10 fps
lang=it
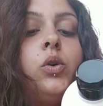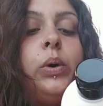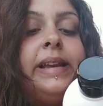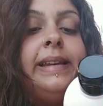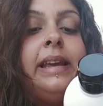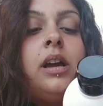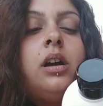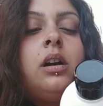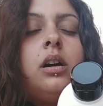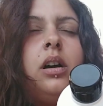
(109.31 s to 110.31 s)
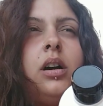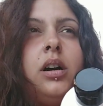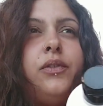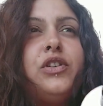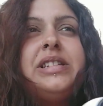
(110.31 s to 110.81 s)
quindi
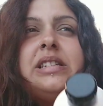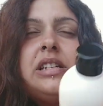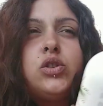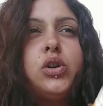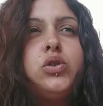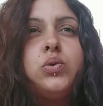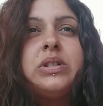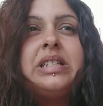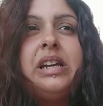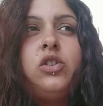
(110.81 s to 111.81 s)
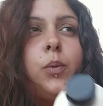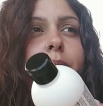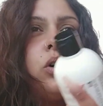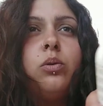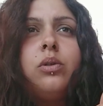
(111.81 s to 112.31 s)
eh, forse sì solo su un sito
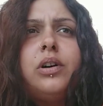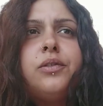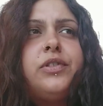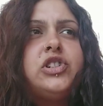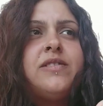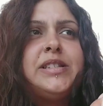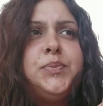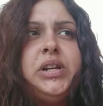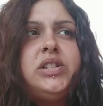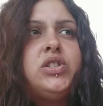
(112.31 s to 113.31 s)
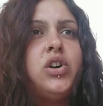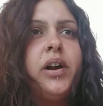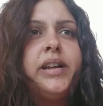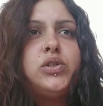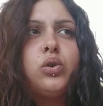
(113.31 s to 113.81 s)
però comunque non faceva
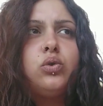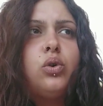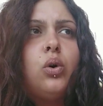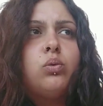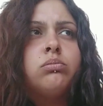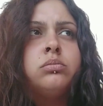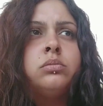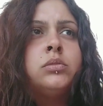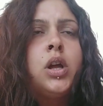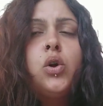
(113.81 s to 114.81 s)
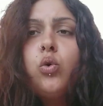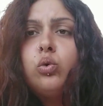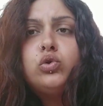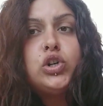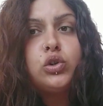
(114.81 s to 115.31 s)
spedizione sotto un,
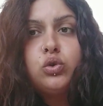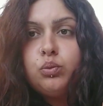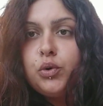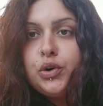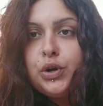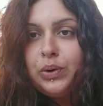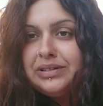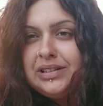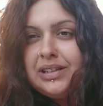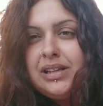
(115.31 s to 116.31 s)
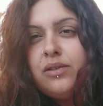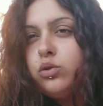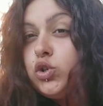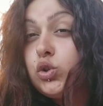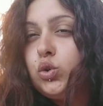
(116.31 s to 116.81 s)
un certo numero di quantitativo
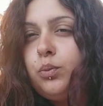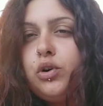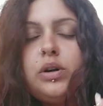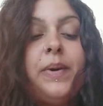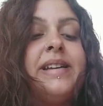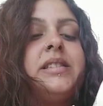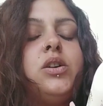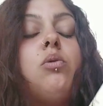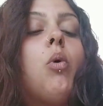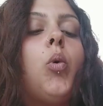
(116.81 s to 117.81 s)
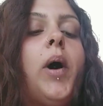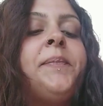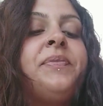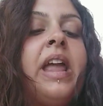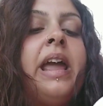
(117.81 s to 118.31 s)
un certo numero di pezzi
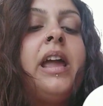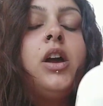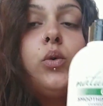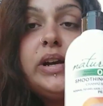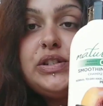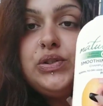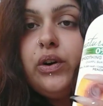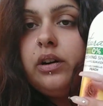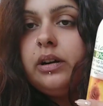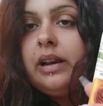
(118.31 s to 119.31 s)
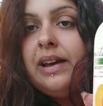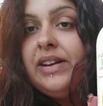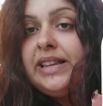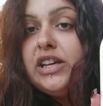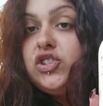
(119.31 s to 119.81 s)
comunque questo
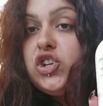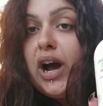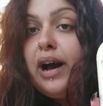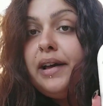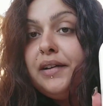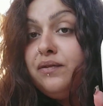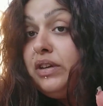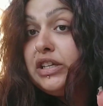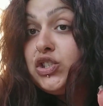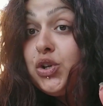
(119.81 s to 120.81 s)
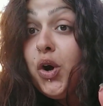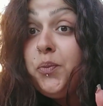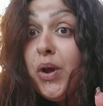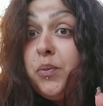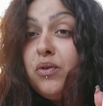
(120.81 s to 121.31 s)
l'avete già visto
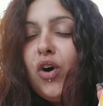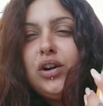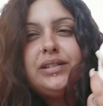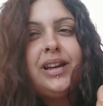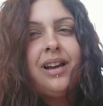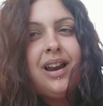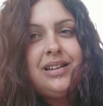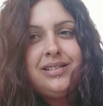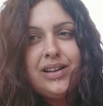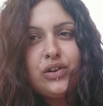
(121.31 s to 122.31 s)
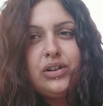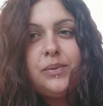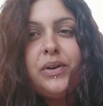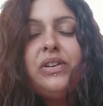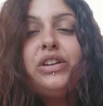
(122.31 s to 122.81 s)
più e più volte all'interno dei miei